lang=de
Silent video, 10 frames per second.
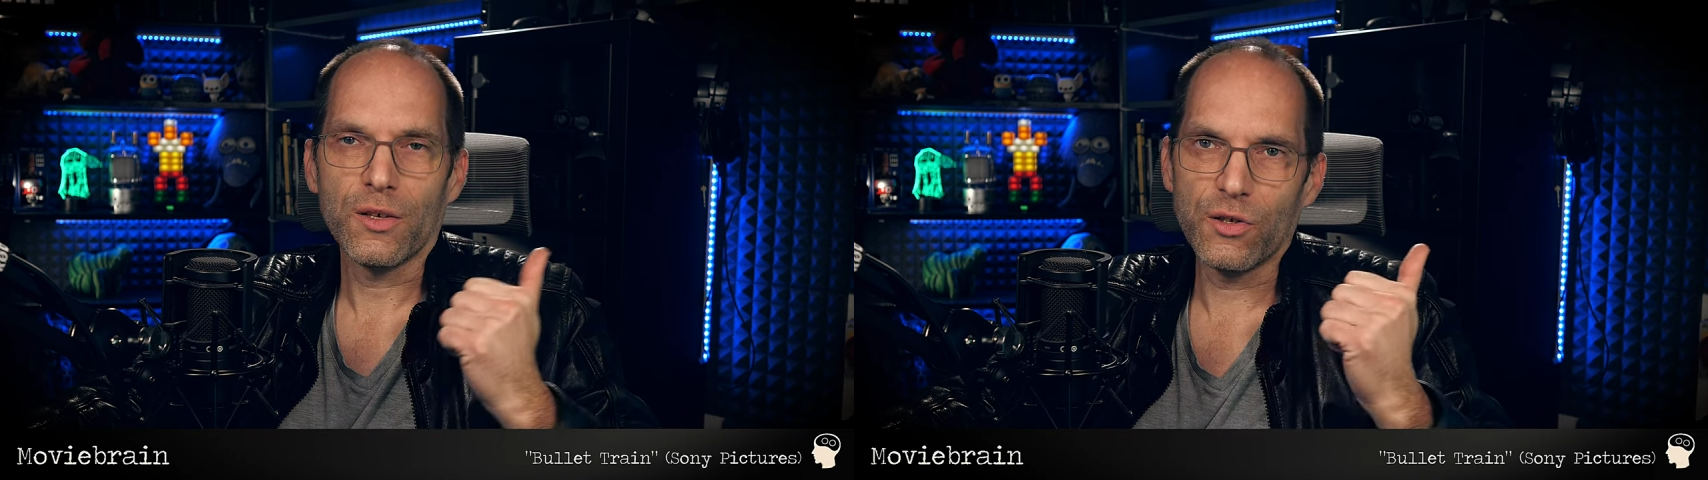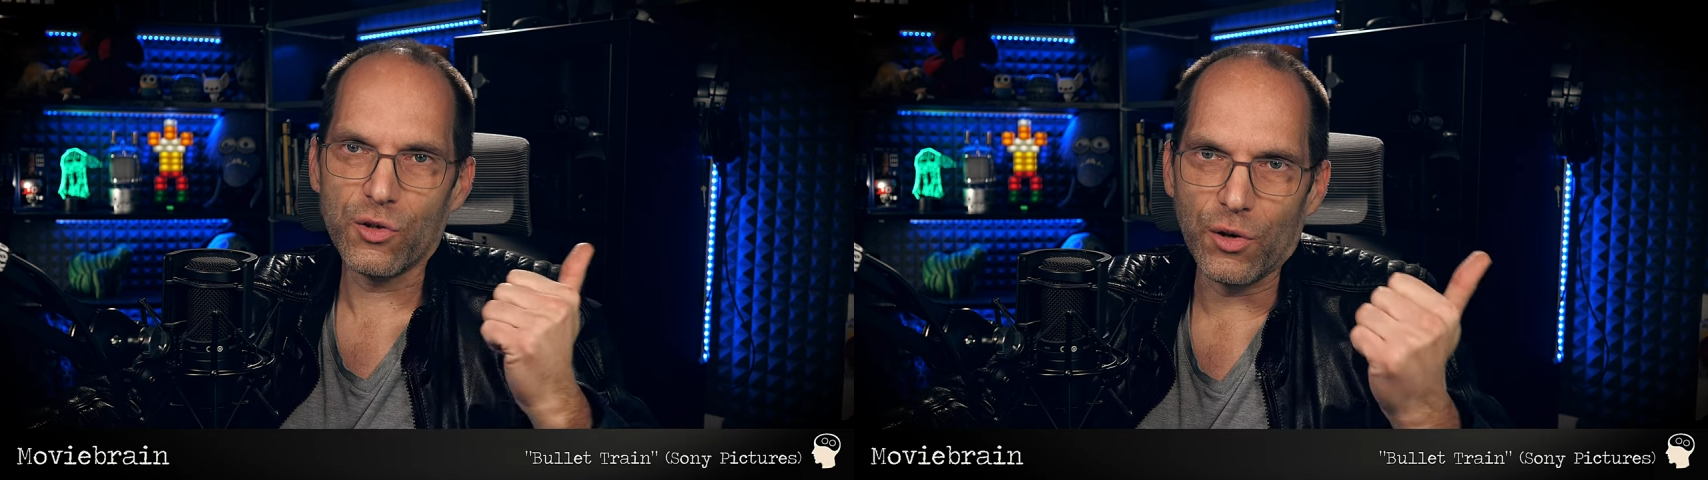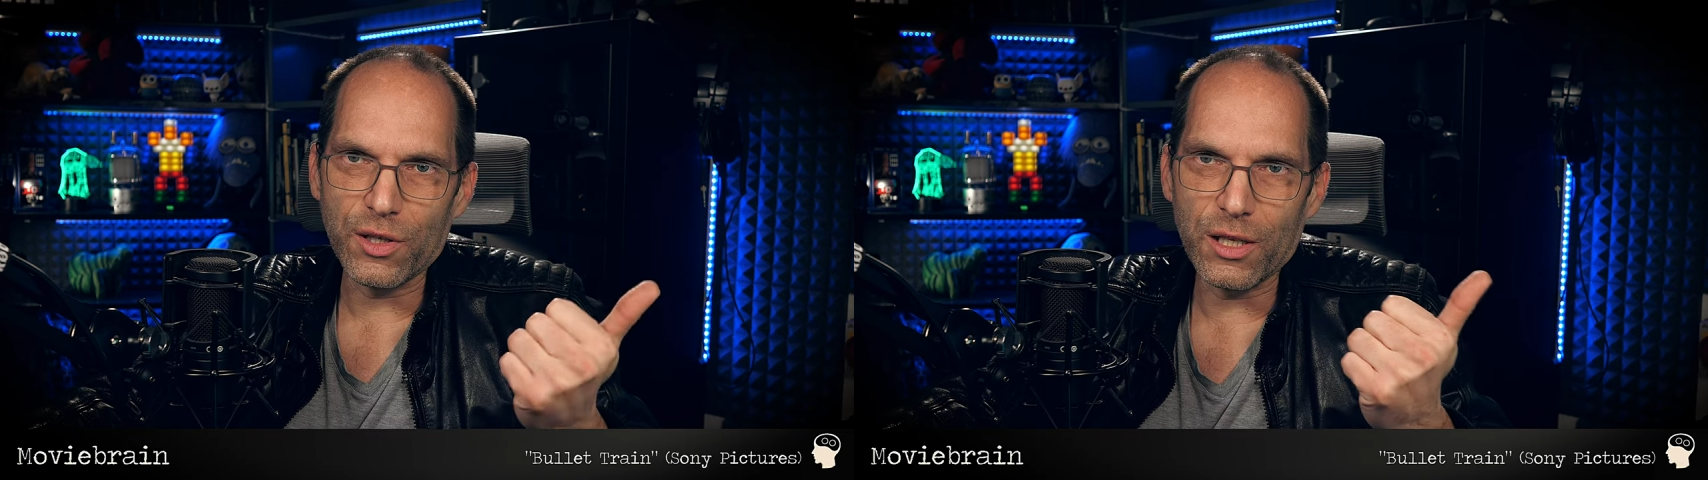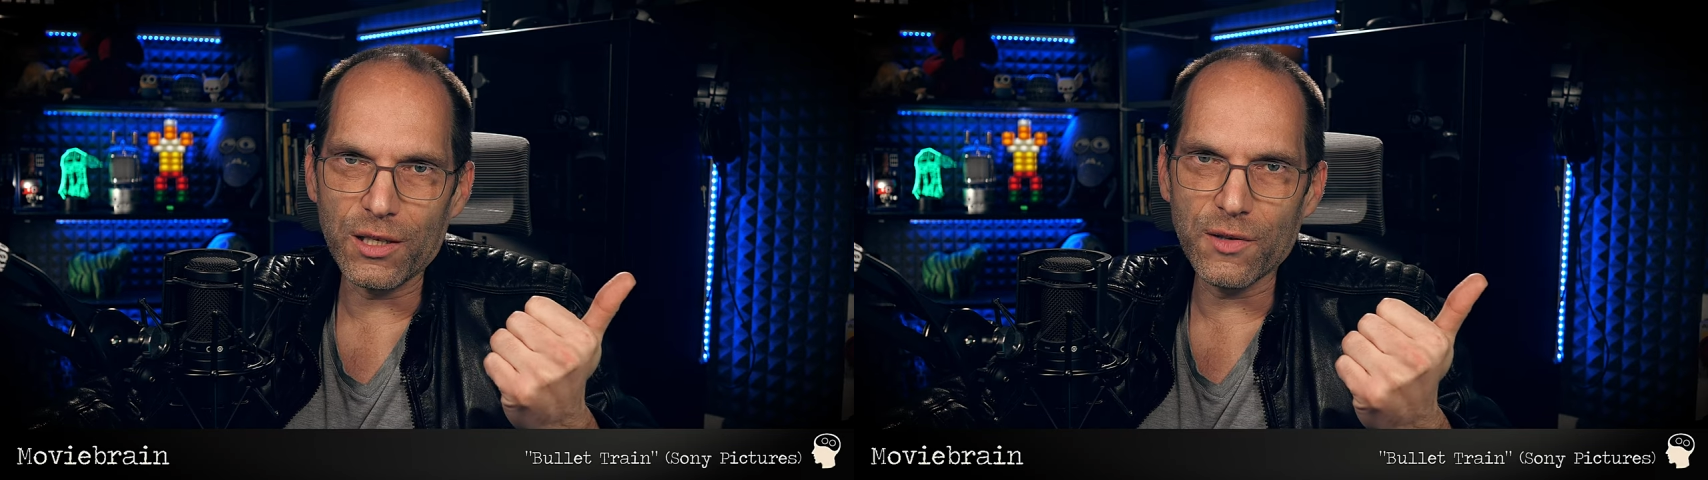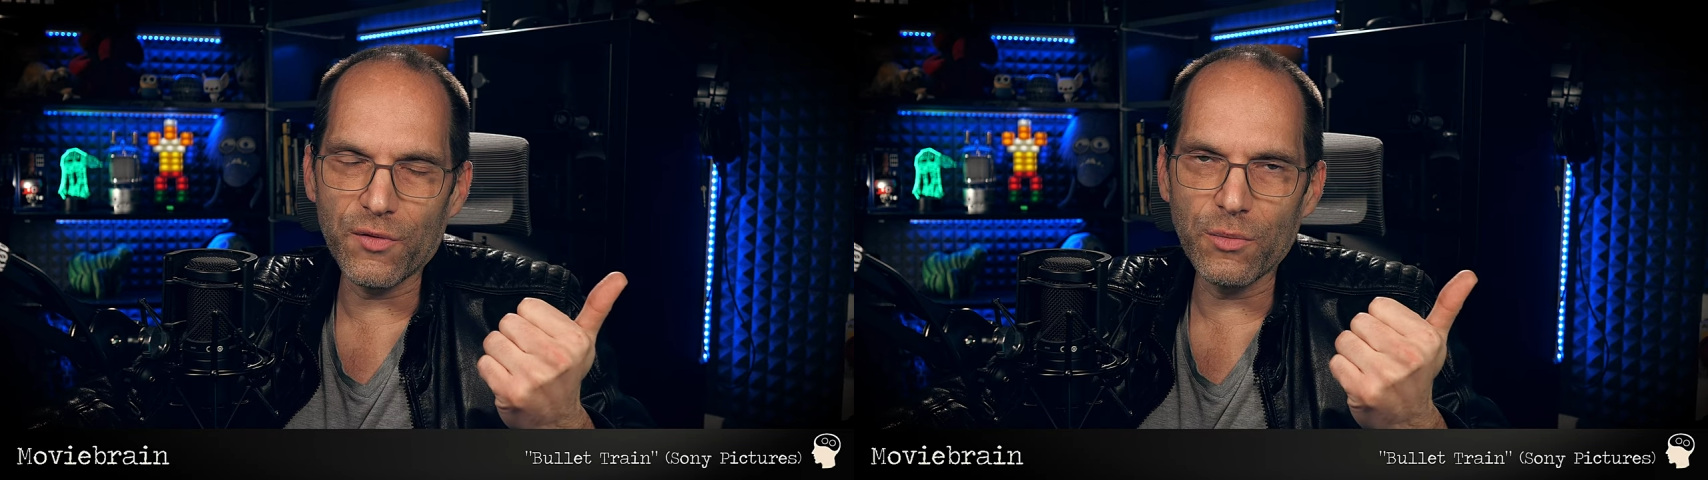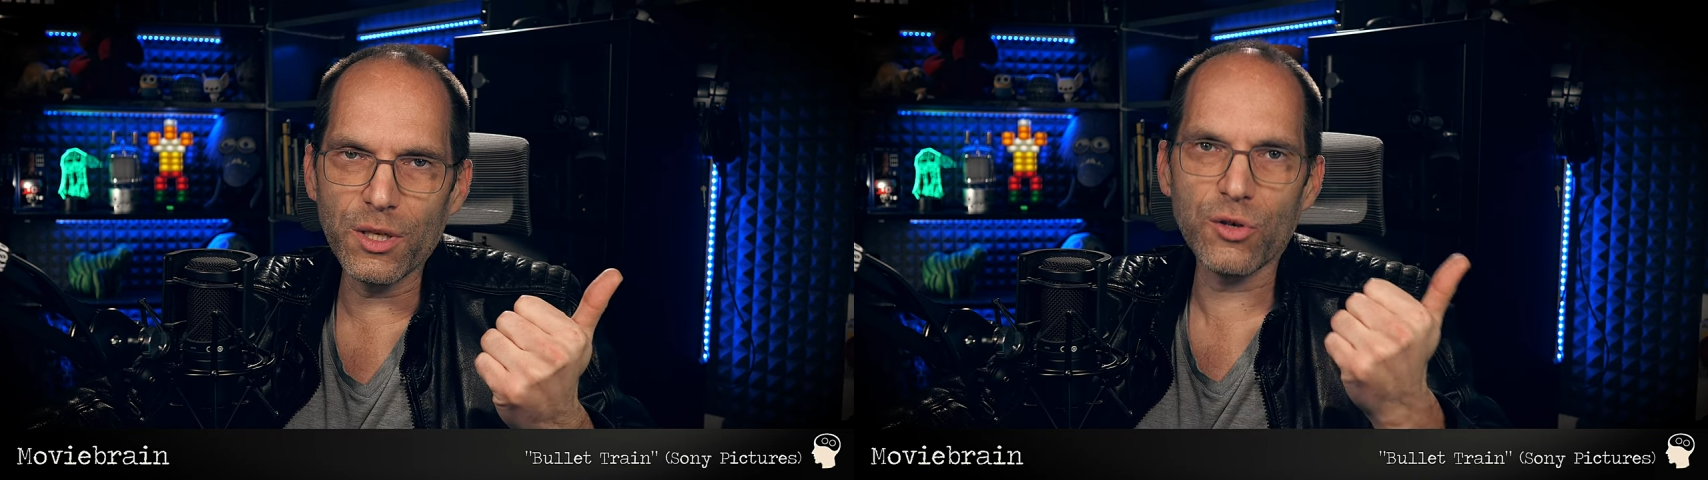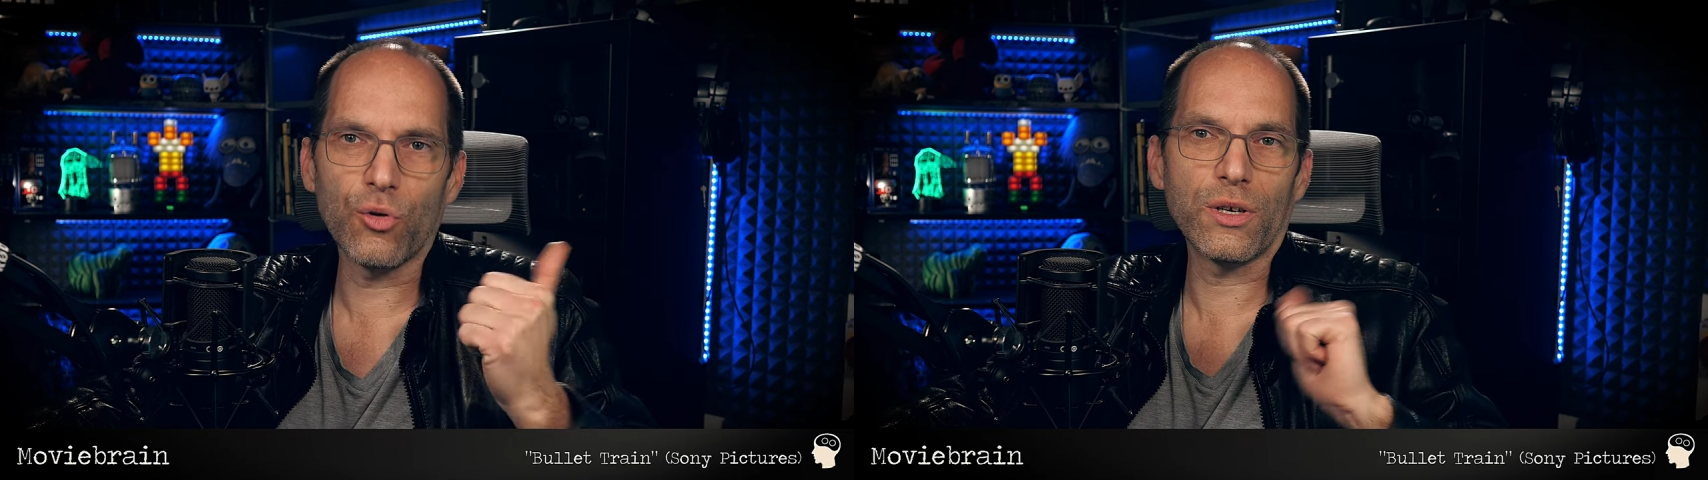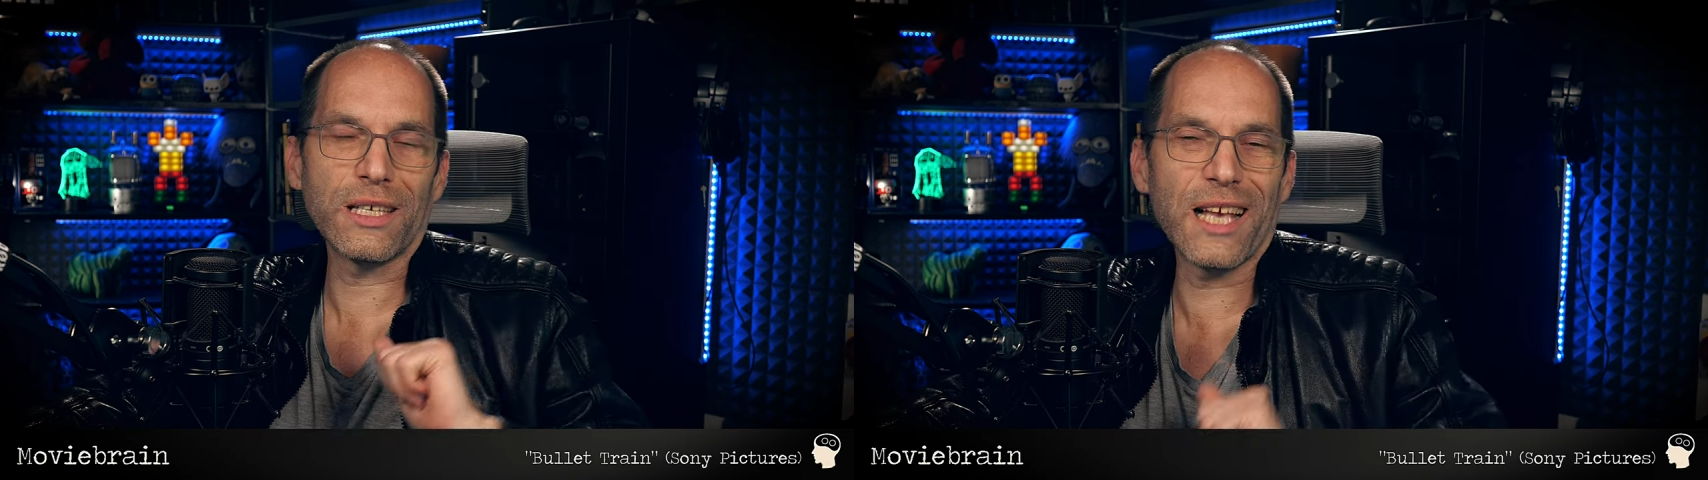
solltet ihr diesen Film nicht gucken.